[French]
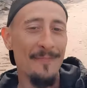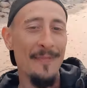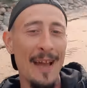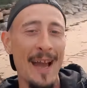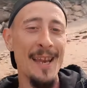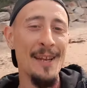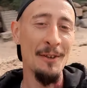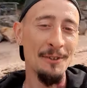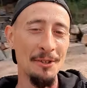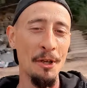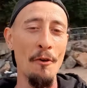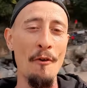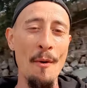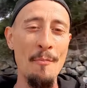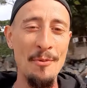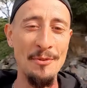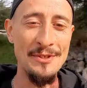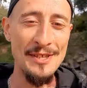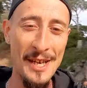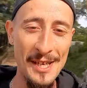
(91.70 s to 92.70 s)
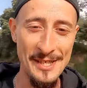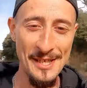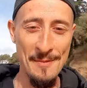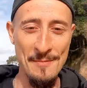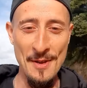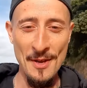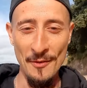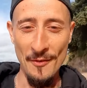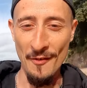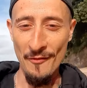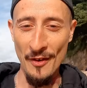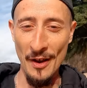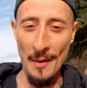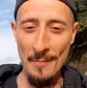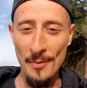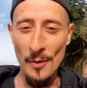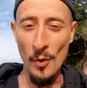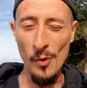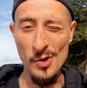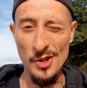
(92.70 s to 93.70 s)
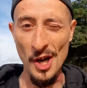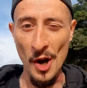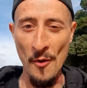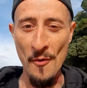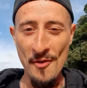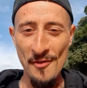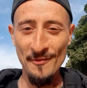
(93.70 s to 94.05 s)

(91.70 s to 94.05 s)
Allez, on se revoit plus tard les amis, on va faire l'apéro. Ciao